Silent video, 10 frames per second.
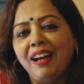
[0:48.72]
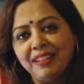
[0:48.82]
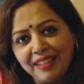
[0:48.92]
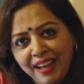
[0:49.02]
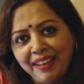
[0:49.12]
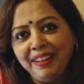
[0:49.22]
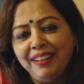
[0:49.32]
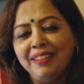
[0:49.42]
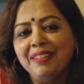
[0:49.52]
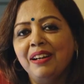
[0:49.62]
আর তাই
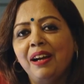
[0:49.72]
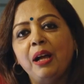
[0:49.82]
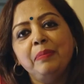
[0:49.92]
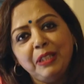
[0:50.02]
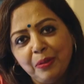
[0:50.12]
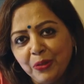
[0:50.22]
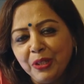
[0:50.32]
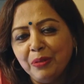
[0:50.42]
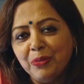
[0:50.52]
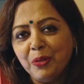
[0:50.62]
আমি
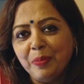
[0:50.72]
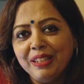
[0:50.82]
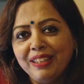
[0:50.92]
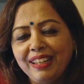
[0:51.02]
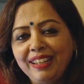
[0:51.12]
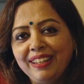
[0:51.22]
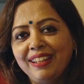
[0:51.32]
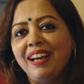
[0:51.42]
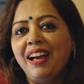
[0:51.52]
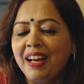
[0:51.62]
দেবলীনা মুখোপাধ্যায়
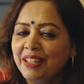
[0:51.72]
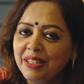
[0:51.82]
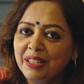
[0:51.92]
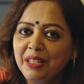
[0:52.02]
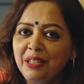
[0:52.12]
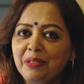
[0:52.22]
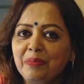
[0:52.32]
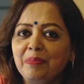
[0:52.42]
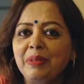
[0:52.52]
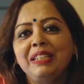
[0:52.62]
আসছি
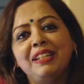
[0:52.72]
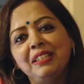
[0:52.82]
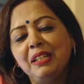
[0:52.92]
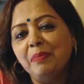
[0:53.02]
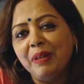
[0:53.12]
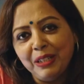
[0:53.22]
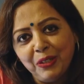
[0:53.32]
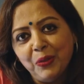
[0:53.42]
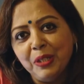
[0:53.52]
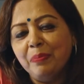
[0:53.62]
ব্রিটানিয়া
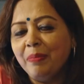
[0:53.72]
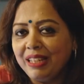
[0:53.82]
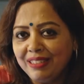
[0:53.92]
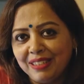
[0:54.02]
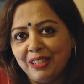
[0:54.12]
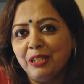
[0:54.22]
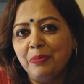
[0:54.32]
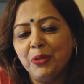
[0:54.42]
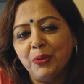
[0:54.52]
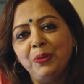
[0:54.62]
মারিগোল্ড মাই স্টার্ট
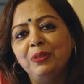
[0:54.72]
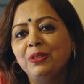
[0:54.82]
আপ শো